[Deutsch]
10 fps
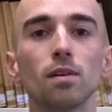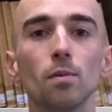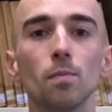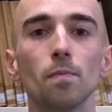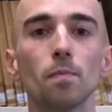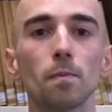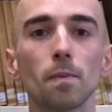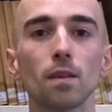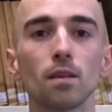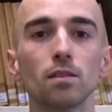ähm,
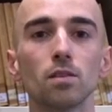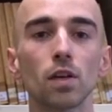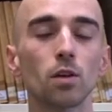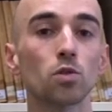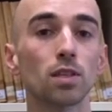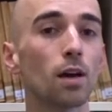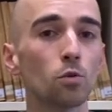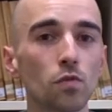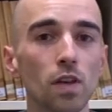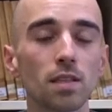
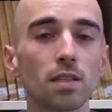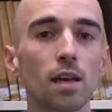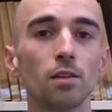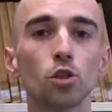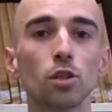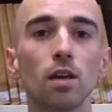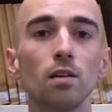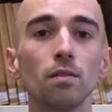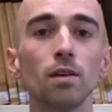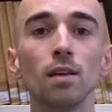2023 eine
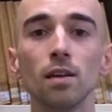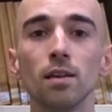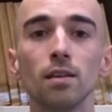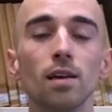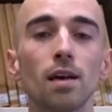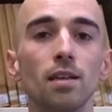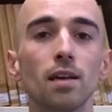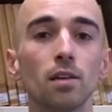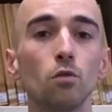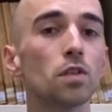Stelle hier an
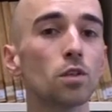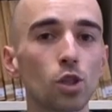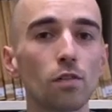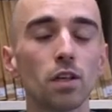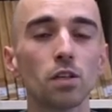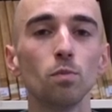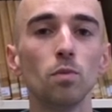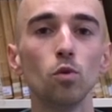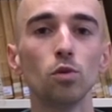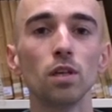der Geowissenschaftlichen
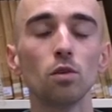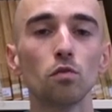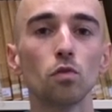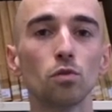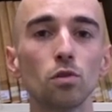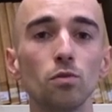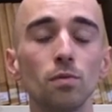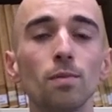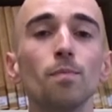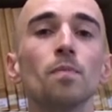Bibliothek
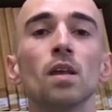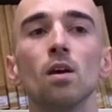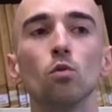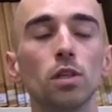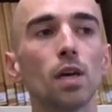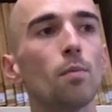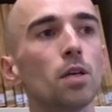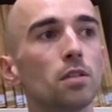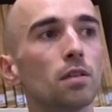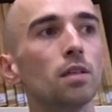gefunden und ich
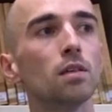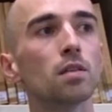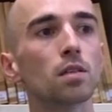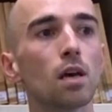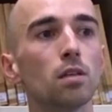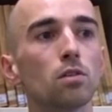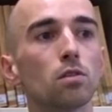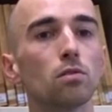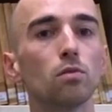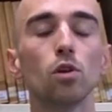arbeite hier seit,
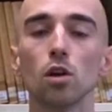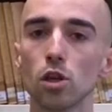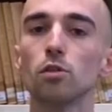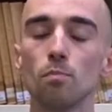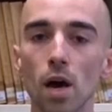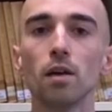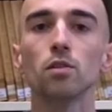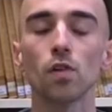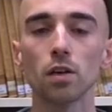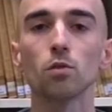ja, seit
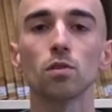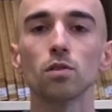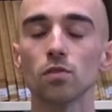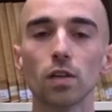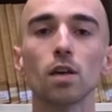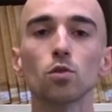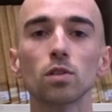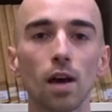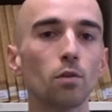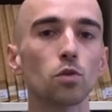Mai
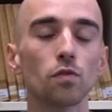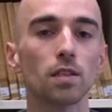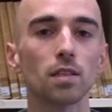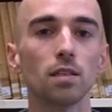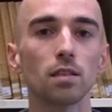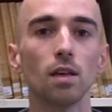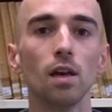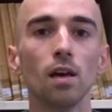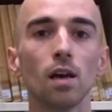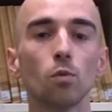2023
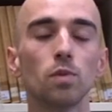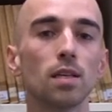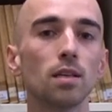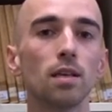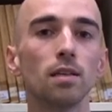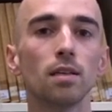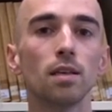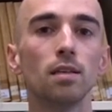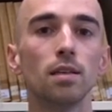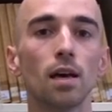hauptsächlich
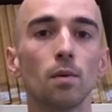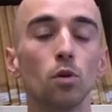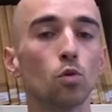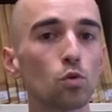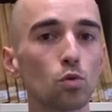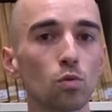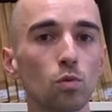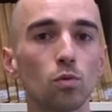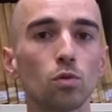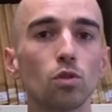in der
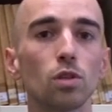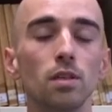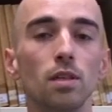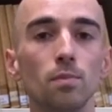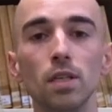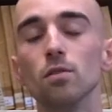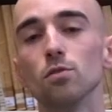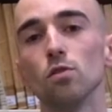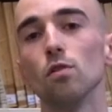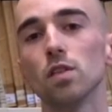Benutzung und in den
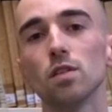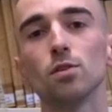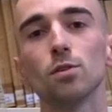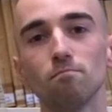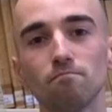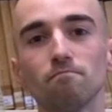Medienservices.